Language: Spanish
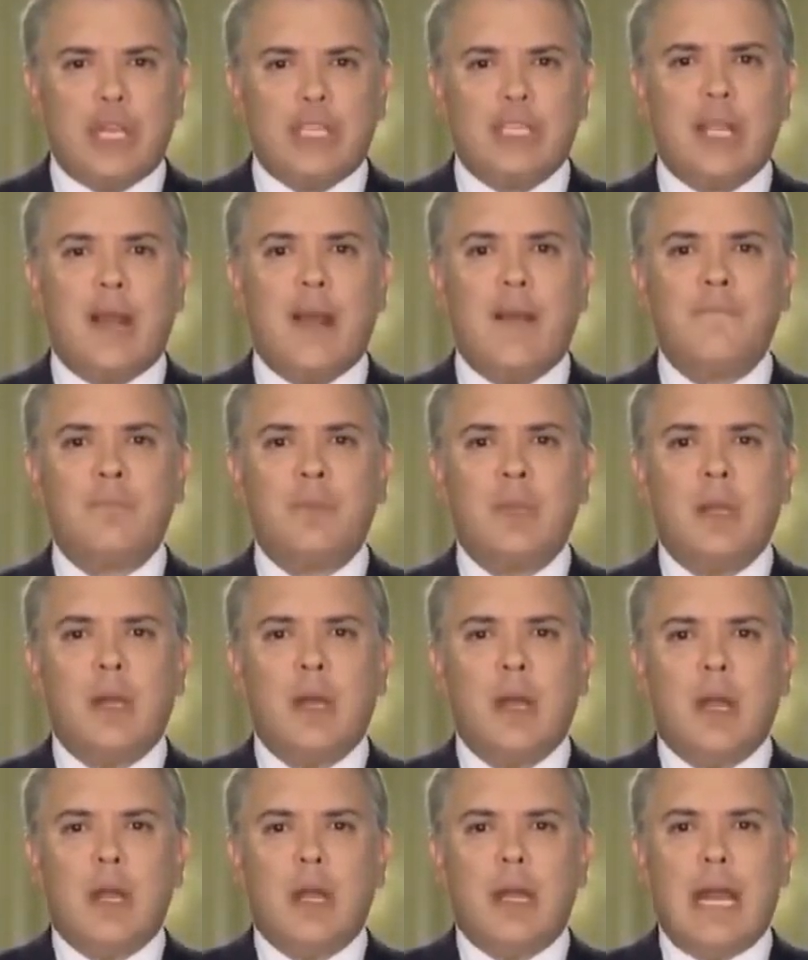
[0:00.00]
El
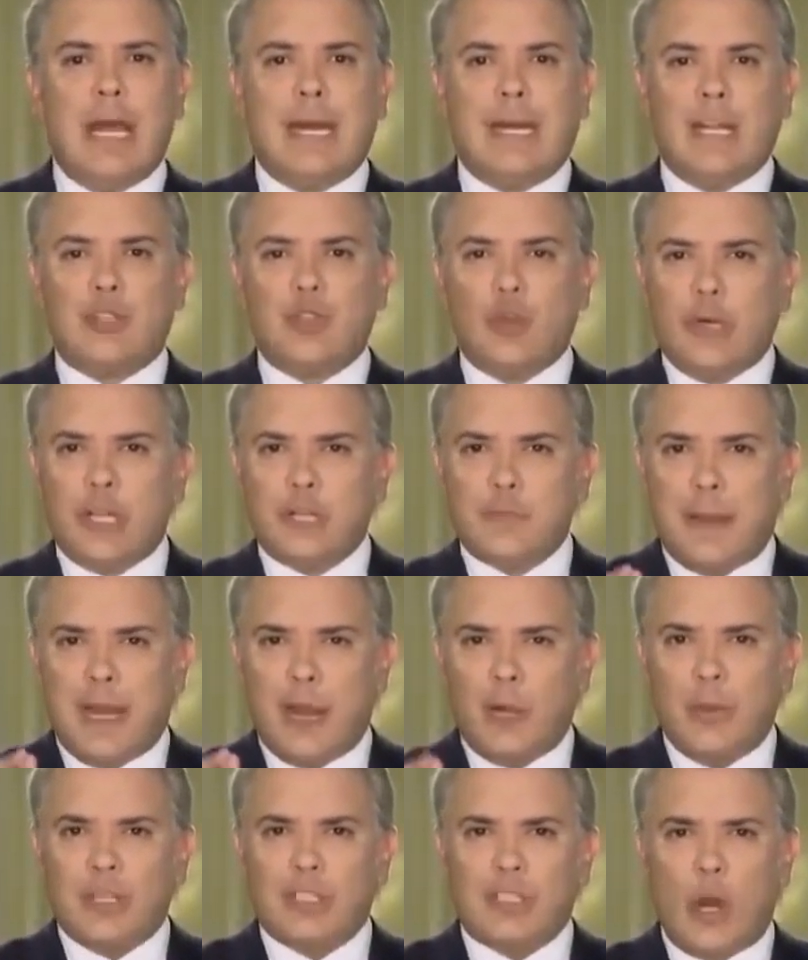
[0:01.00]
Estado
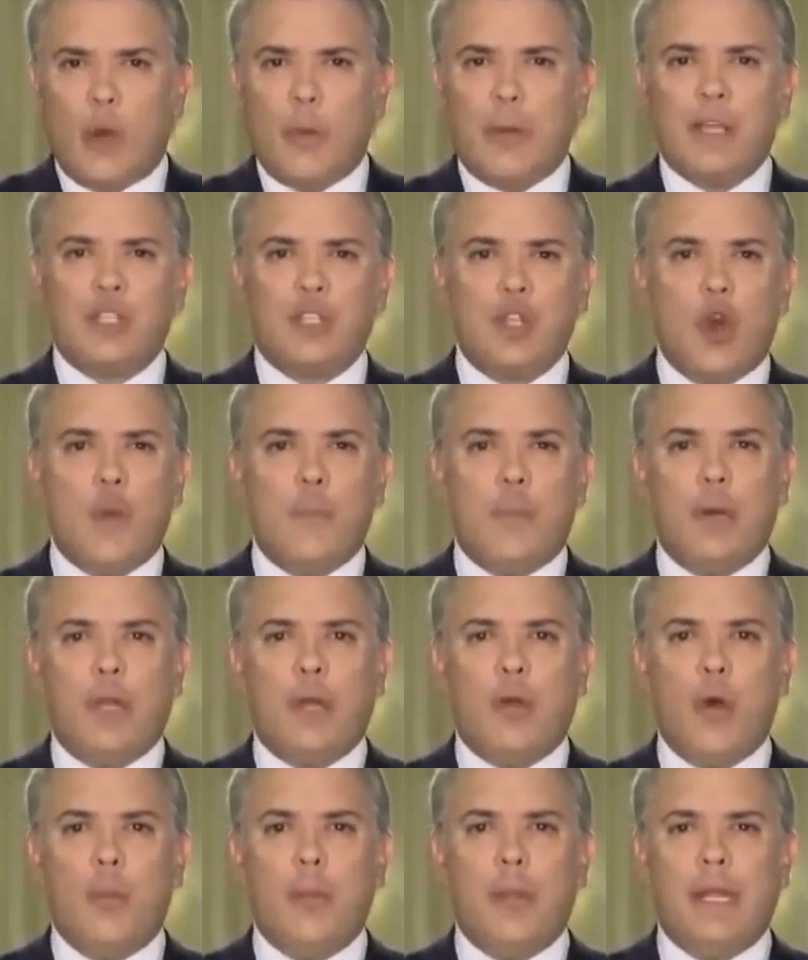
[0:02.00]
colombiano no es
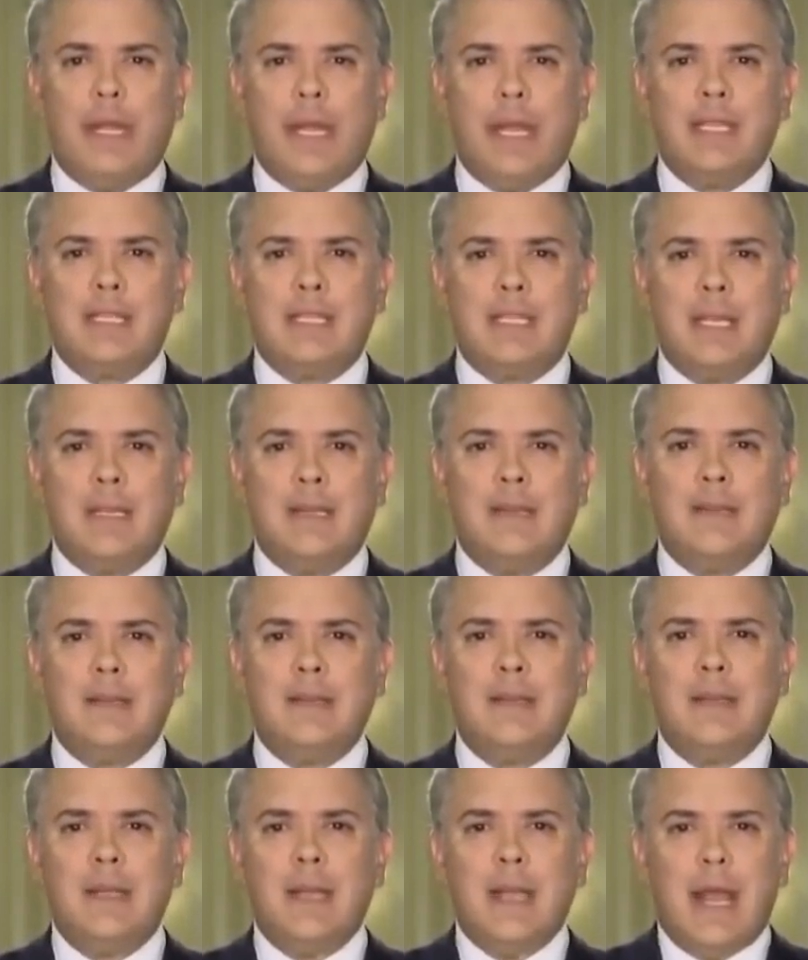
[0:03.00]
un, no es un
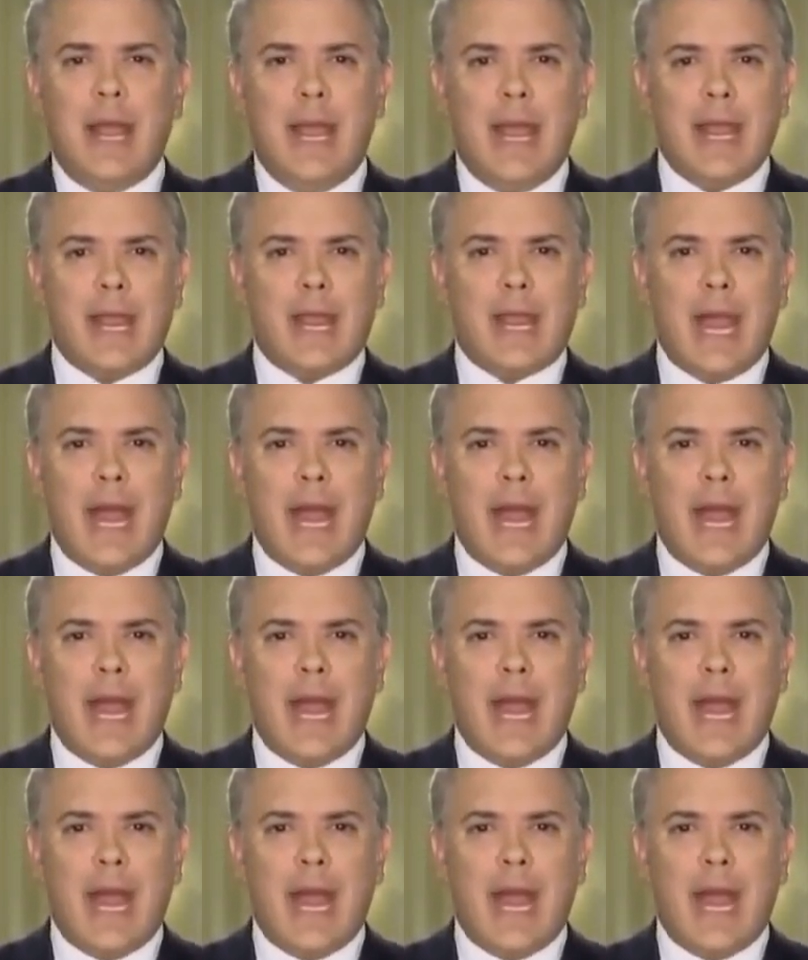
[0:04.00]
narcoestado.